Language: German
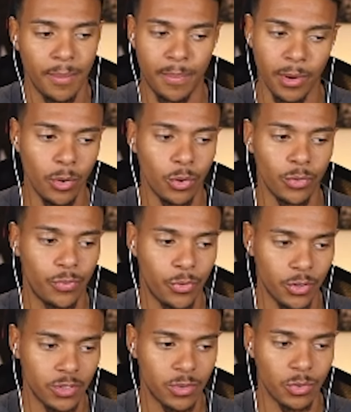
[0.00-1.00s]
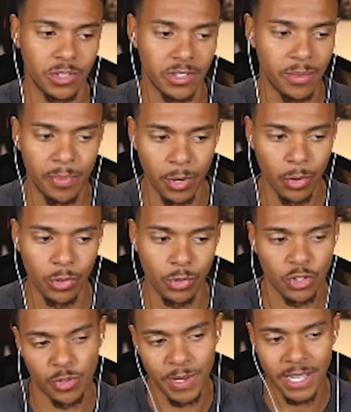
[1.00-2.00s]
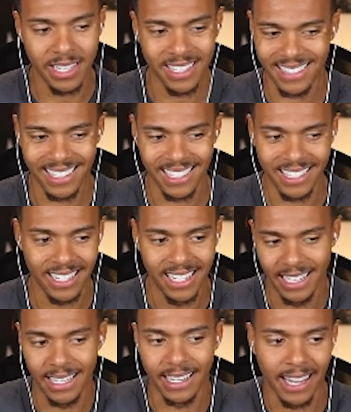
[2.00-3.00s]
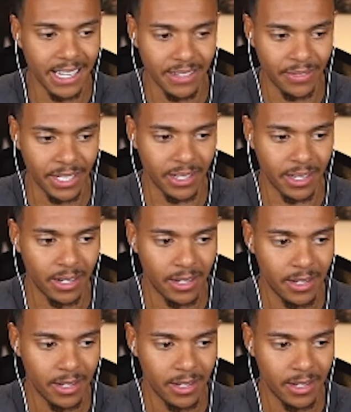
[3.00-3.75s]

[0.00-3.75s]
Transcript: belohnt wirst und diese Belohnung spiegelt sich in Geld wieder.